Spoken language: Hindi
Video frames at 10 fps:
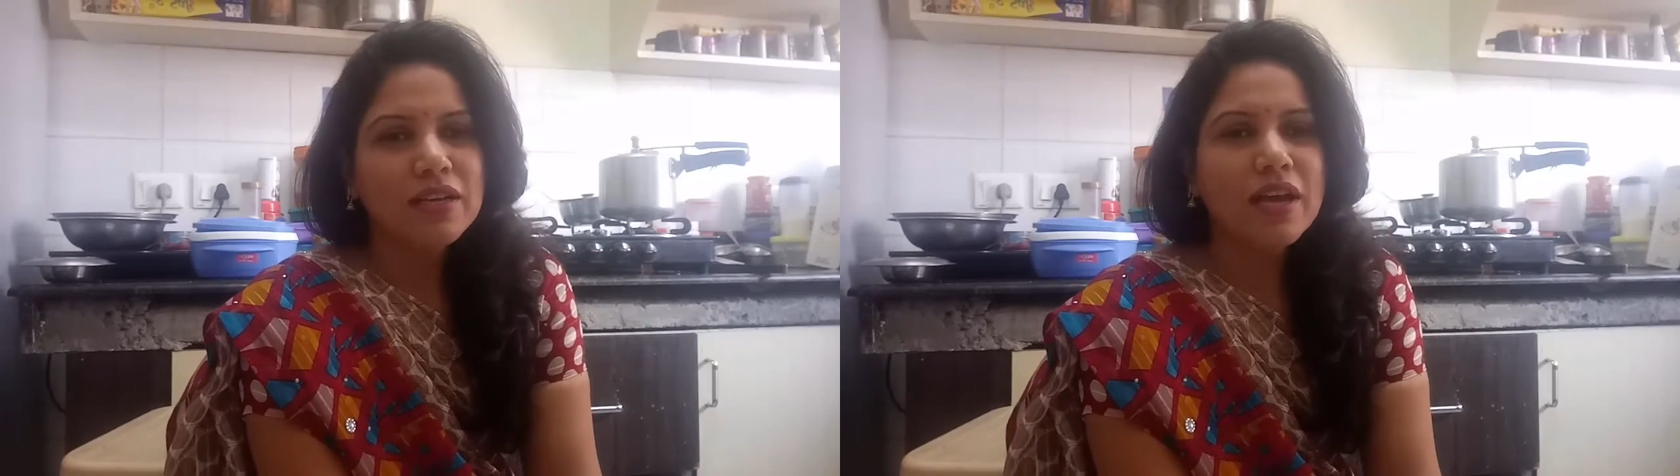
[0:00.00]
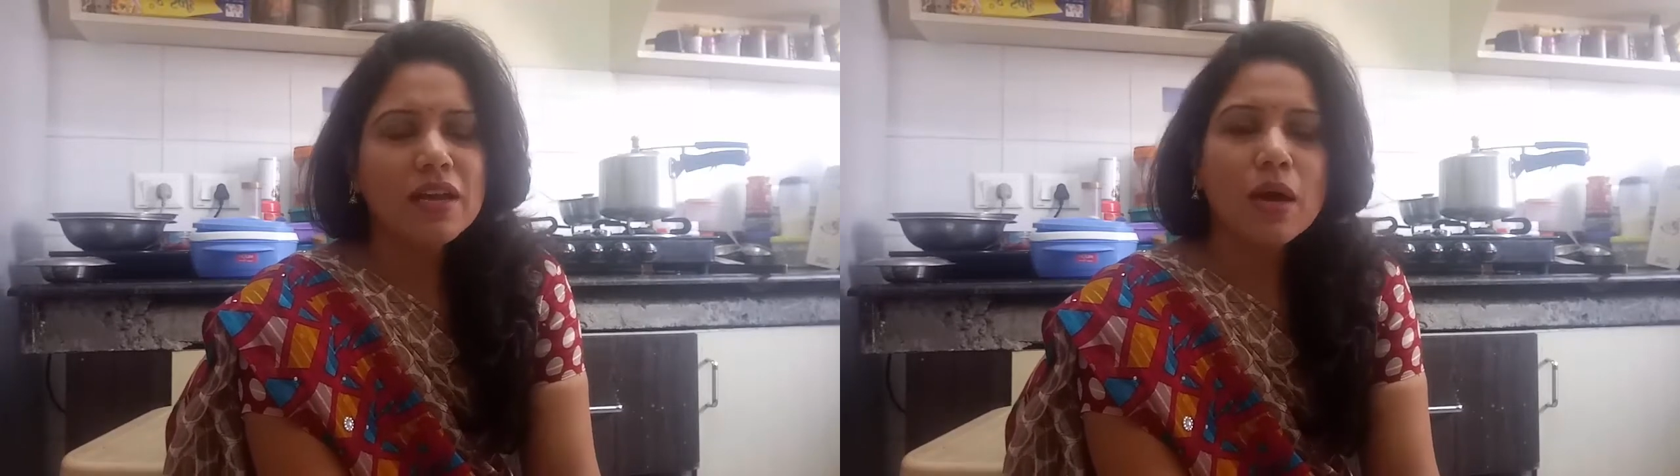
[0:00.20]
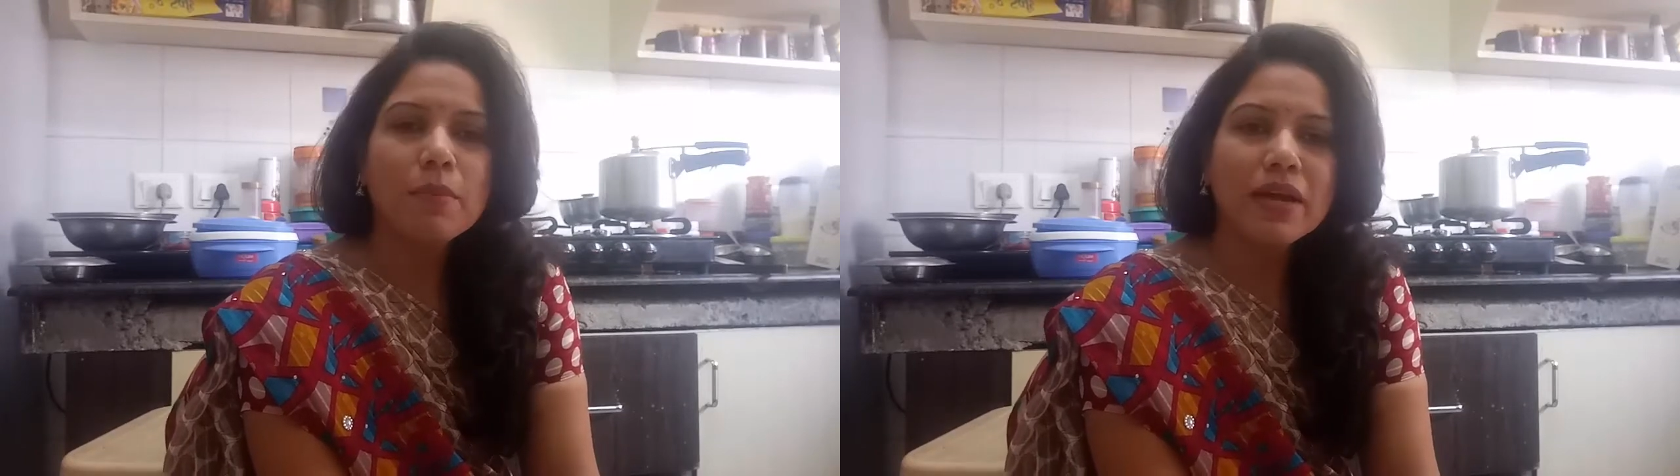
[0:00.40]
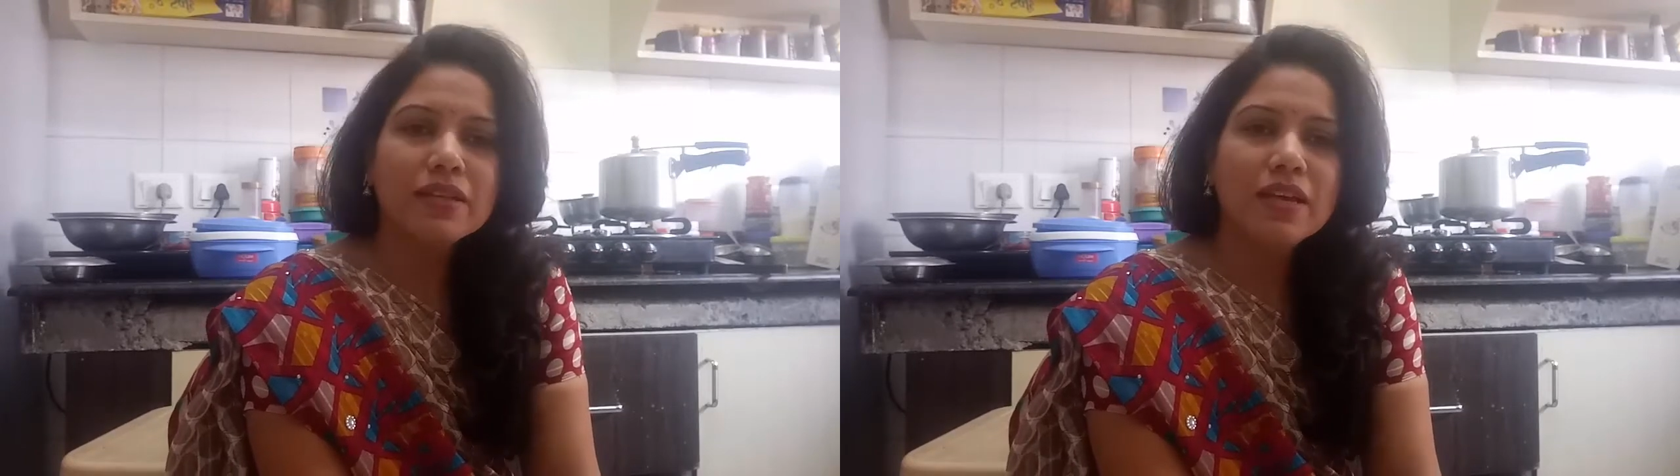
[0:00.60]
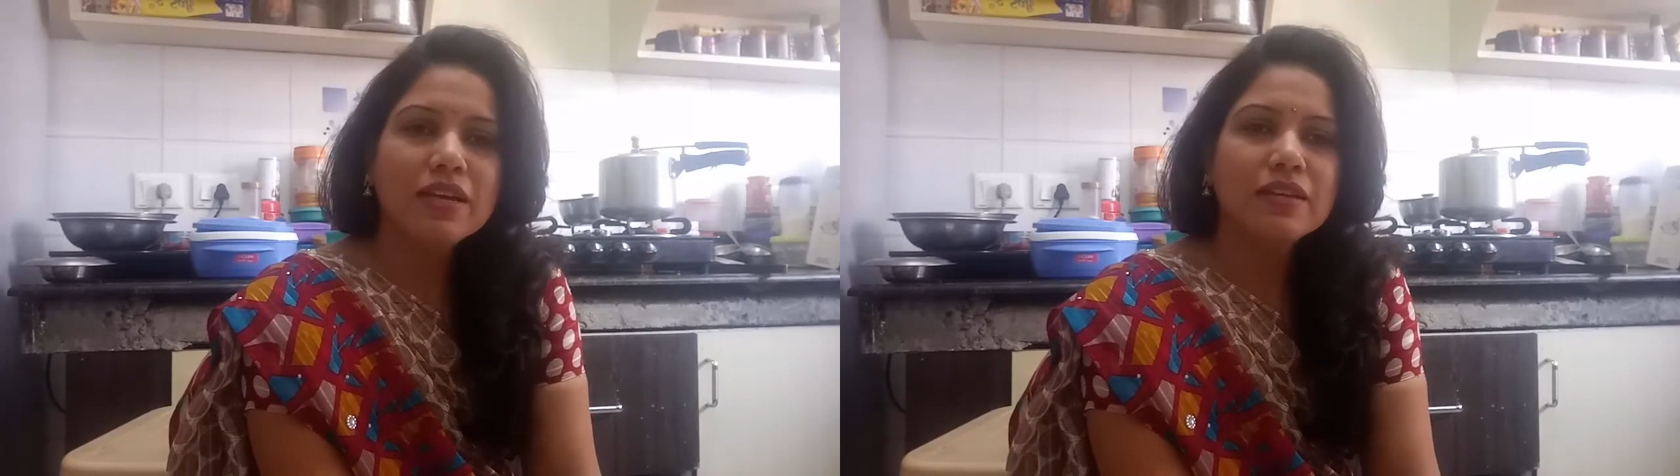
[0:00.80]
कि यार
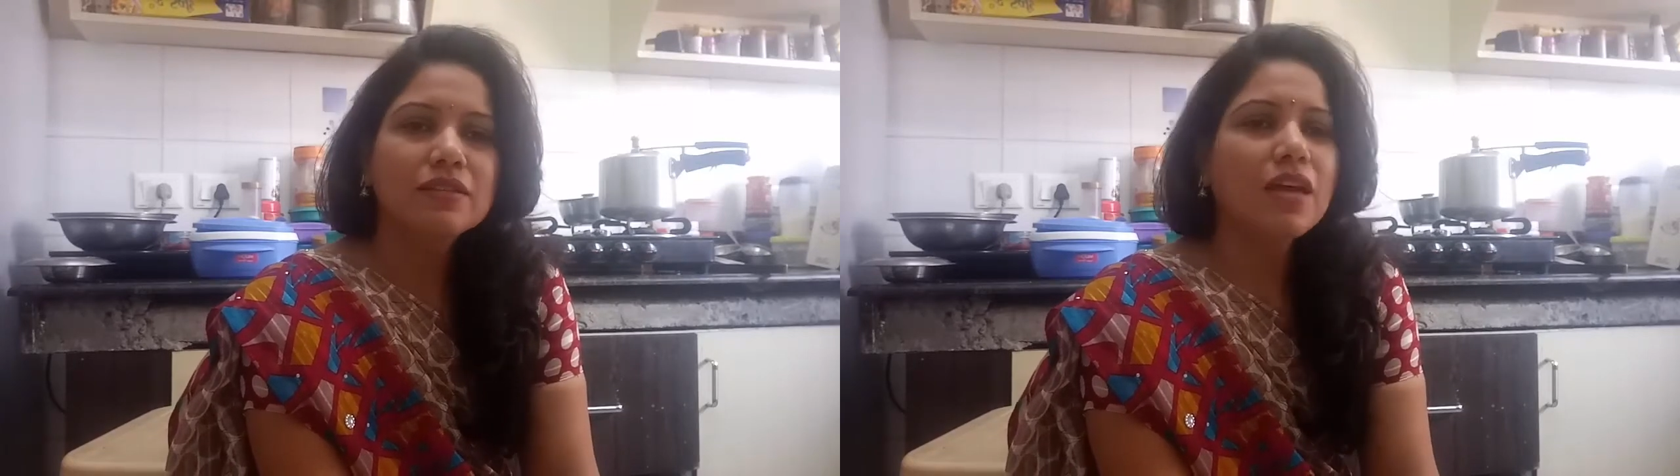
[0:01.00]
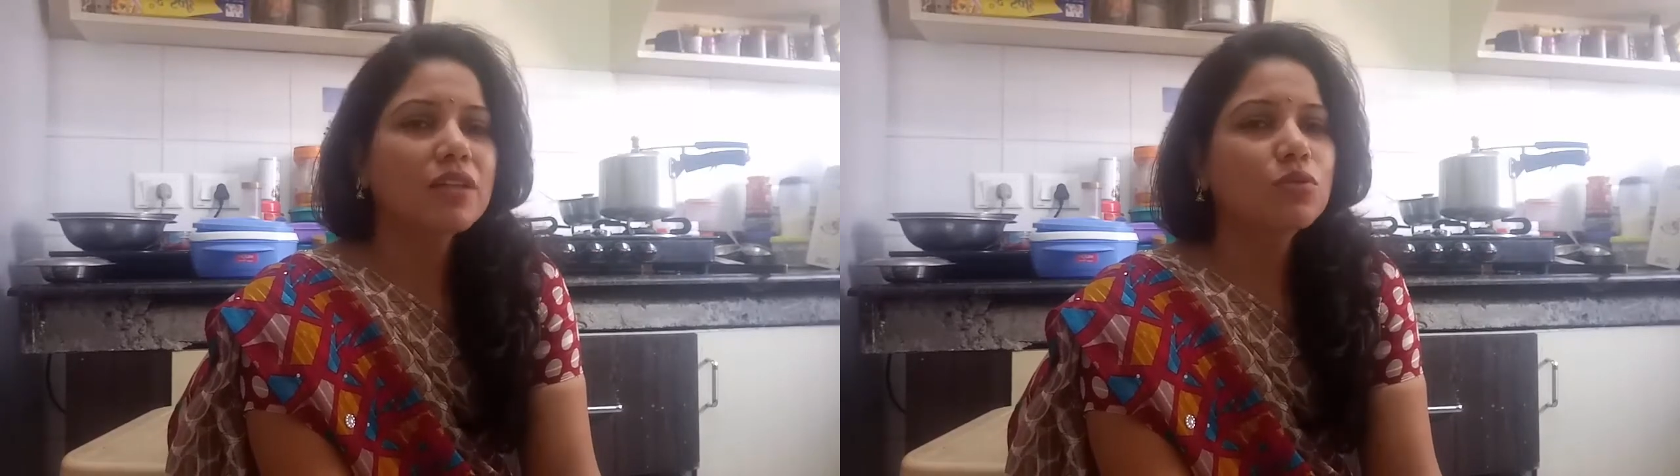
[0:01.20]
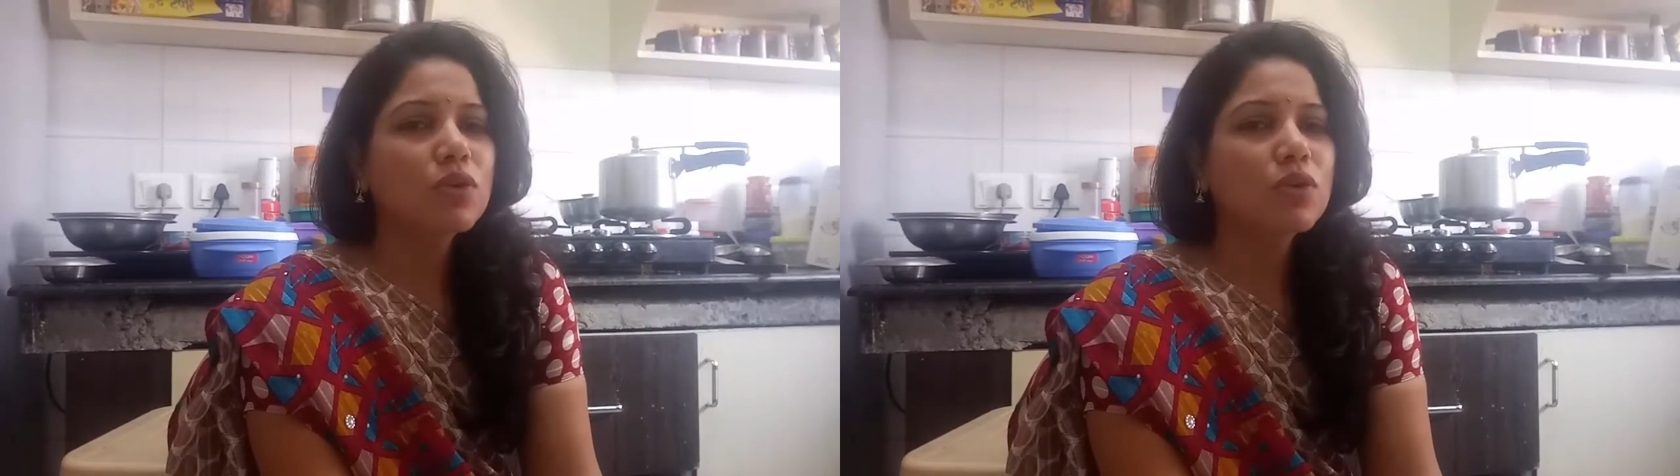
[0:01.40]
हमारी दही या